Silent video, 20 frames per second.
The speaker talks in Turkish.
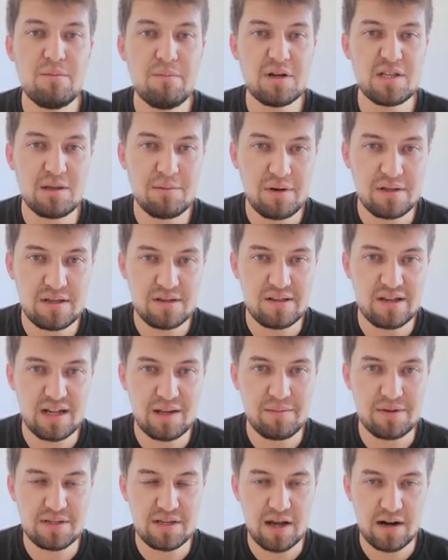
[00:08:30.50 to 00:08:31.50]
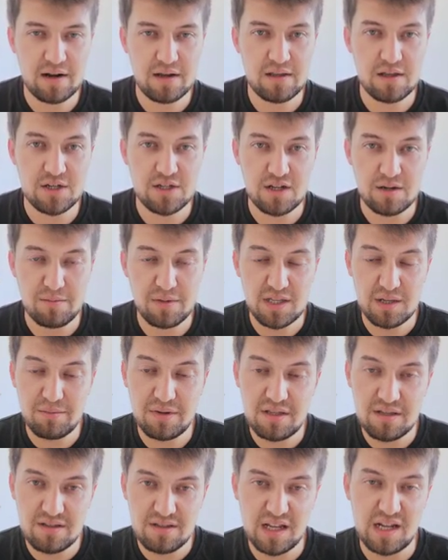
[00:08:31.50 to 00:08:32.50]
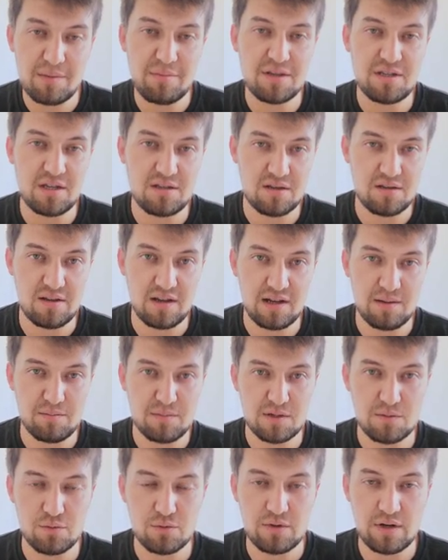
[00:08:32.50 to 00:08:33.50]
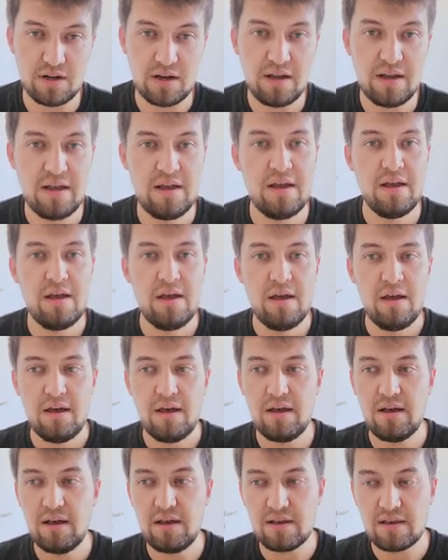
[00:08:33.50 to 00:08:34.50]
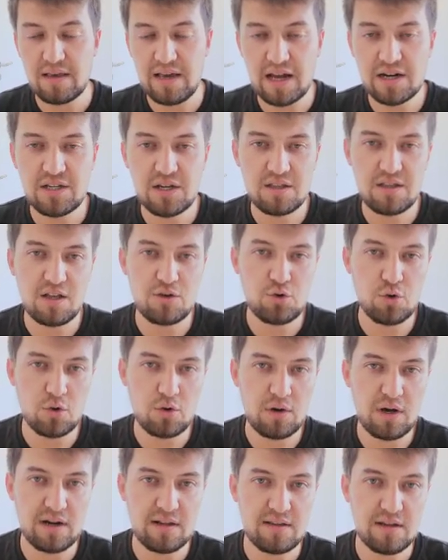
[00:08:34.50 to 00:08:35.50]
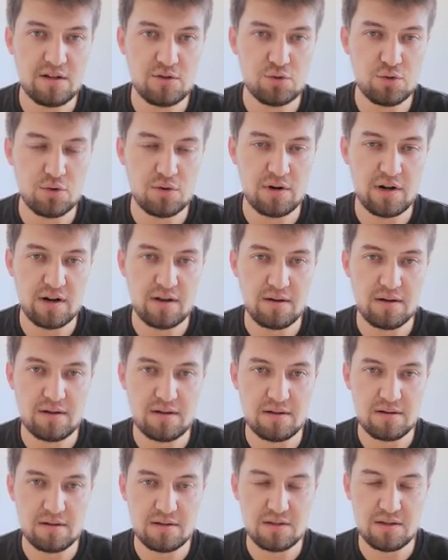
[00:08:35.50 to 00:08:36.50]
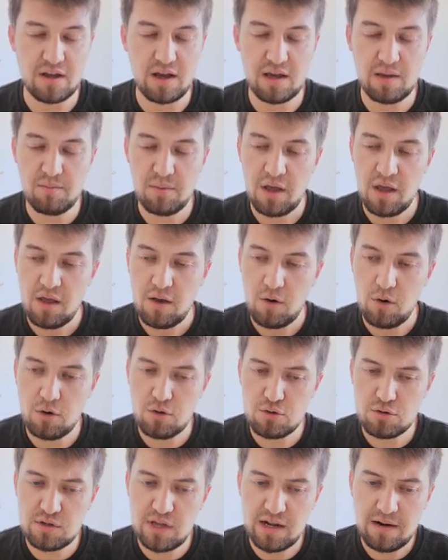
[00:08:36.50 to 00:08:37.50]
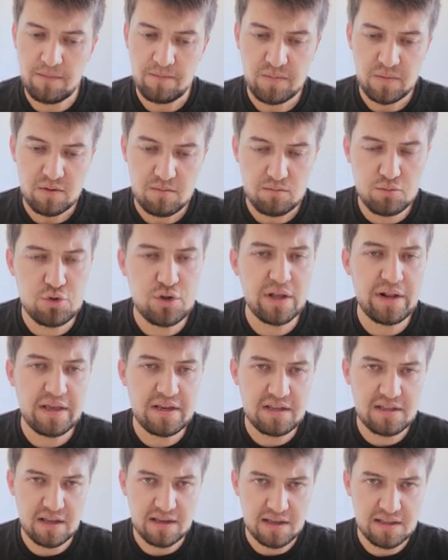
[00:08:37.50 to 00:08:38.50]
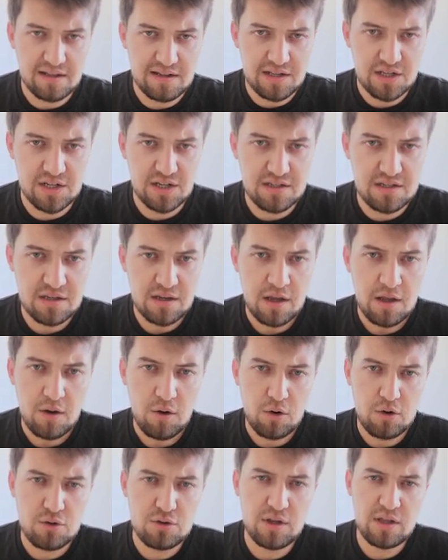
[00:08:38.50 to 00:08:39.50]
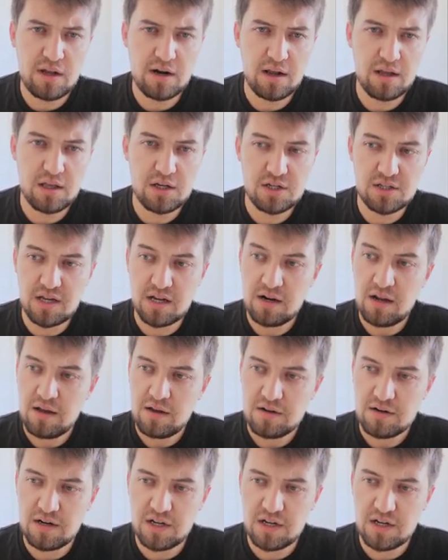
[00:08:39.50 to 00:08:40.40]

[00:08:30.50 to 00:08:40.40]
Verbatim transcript: bir matematik denemesi arkadaşlar. Matematik deneme seti diyelim biz bunlara. Ee, gerçekten çok kaliteli sorulara e, sahip. O yüzden bu sene yine yenileyeceğiz. O yüzden arkadaşlar